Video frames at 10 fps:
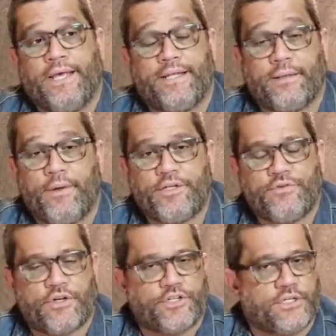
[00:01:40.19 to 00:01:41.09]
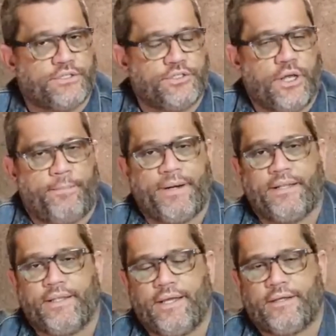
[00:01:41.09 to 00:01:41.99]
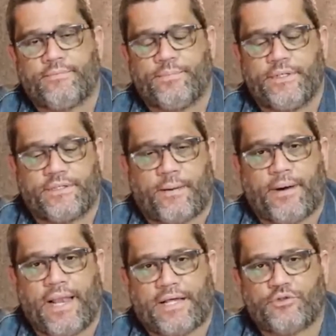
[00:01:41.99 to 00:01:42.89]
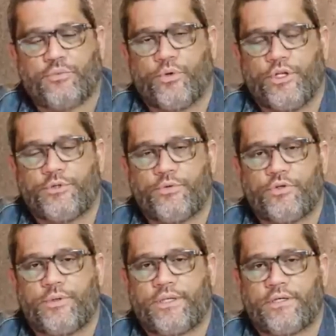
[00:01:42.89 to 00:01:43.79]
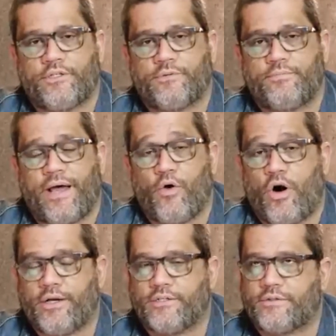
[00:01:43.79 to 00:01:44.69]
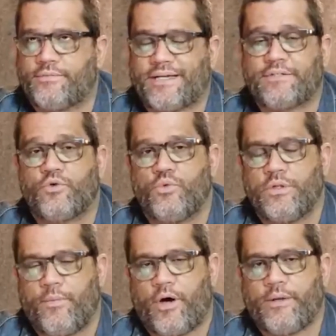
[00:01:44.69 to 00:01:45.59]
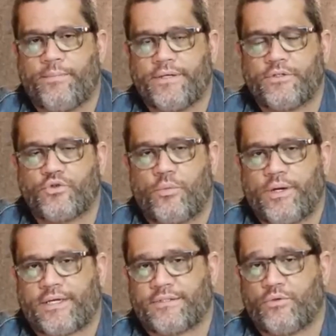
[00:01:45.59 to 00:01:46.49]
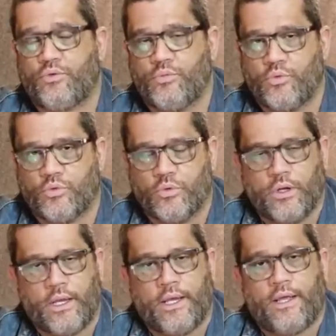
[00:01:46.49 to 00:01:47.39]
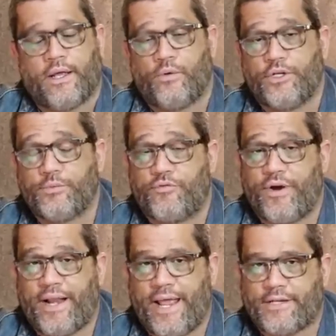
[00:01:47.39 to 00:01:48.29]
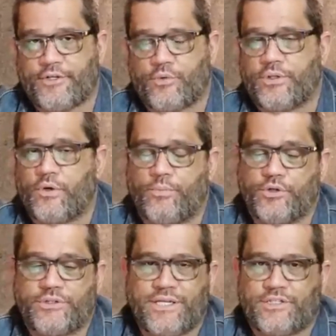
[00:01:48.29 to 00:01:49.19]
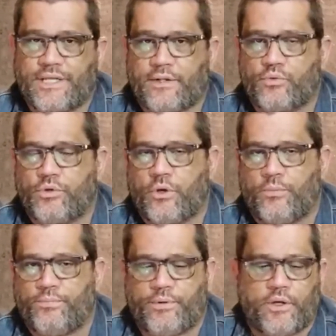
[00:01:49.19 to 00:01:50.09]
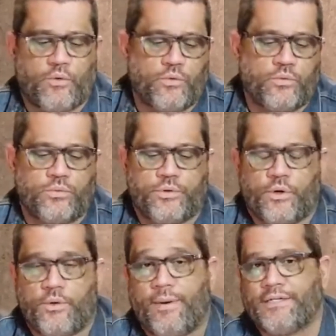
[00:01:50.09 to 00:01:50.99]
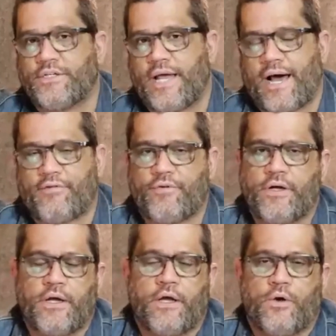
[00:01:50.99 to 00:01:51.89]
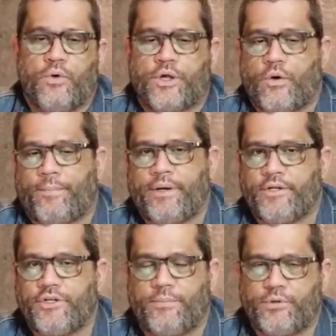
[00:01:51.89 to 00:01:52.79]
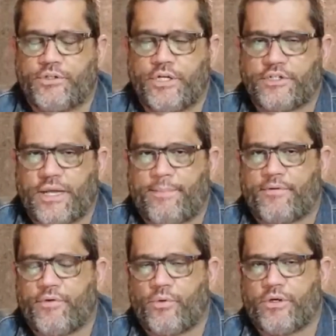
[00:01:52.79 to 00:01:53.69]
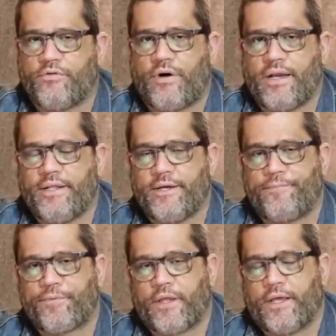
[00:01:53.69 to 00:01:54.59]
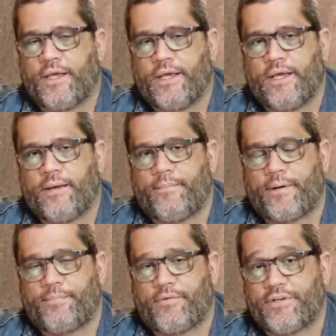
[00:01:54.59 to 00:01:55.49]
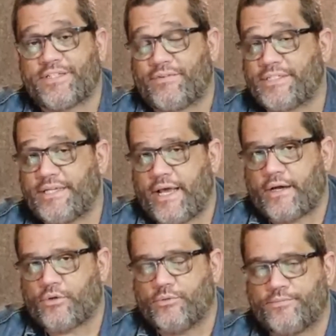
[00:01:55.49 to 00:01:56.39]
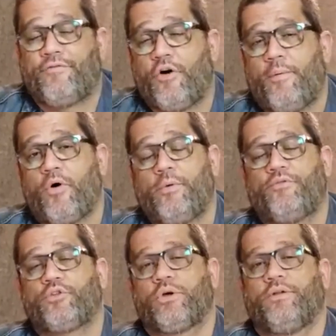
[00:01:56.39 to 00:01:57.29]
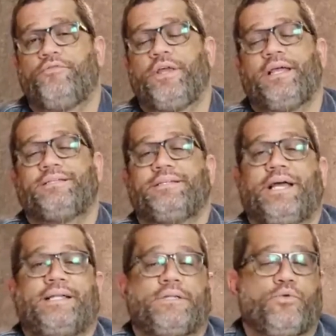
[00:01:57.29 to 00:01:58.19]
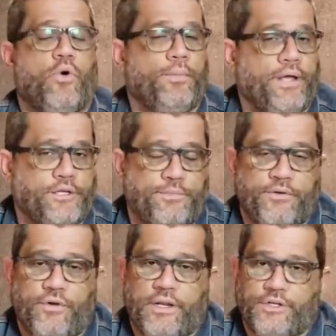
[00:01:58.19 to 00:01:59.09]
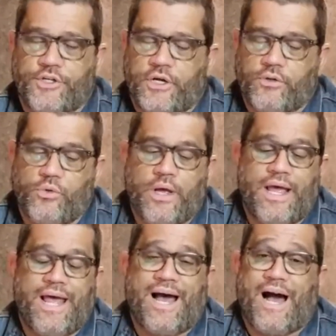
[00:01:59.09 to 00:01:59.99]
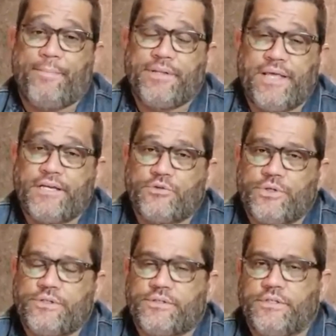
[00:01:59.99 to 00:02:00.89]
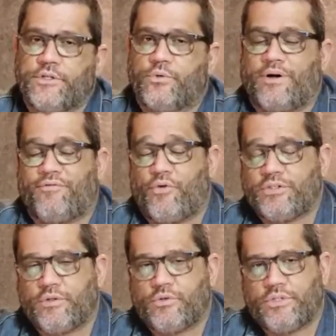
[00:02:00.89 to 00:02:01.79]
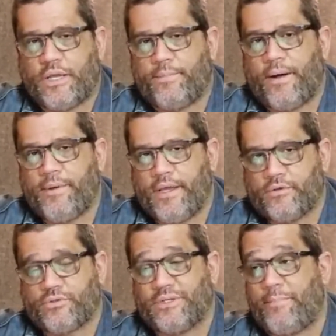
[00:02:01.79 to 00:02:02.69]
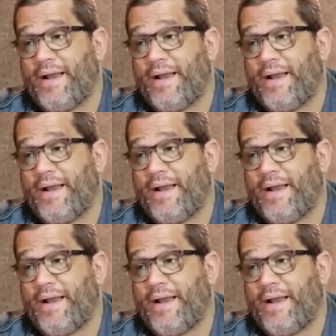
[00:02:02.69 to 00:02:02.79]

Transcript: E também tive a chance de aprender e trabalhar sob o ritmo de uma das maiores, a segunda maior empresa de comunicação do mundo. Era um ritmo frenético, então eu pude testar tudo que eu, que eu, que eu imaginava, o que eu aprendia, pude testar para ver o que valia é, para ver se dava certo. A forma como a fotografia é ensinada atualmente, privilegiando a rapidez no ensino, a força dos equipamentos, a